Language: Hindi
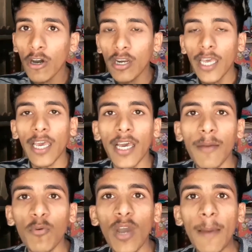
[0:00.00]
और
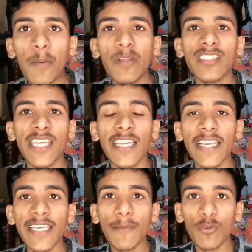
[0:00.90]
आपको अवेलेबल सेल
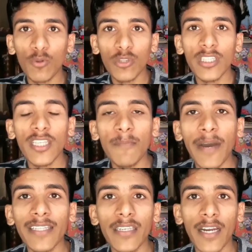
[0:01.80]
के लिए आपको दो तीन दिन
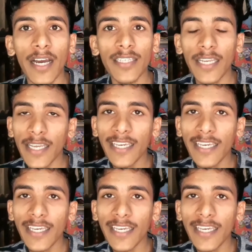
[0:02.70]
बाद रखा जाए